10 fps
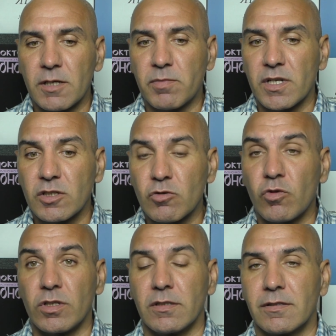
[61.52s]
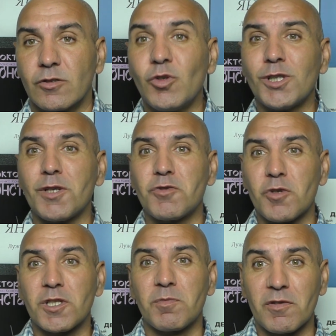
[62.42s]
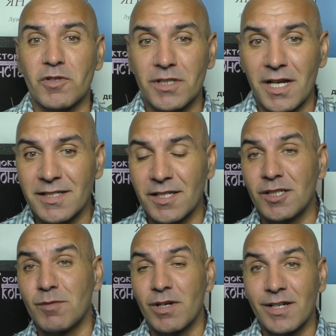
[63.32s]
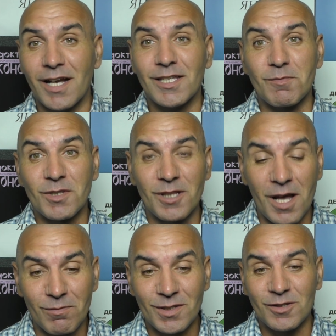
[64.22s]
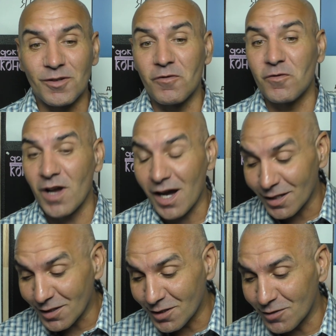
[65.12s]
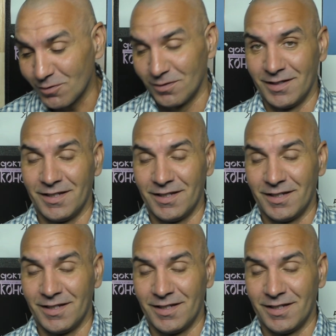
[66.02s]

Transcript: это происходит. Но это все сопровождается недомоганием, слабостью, вялостью,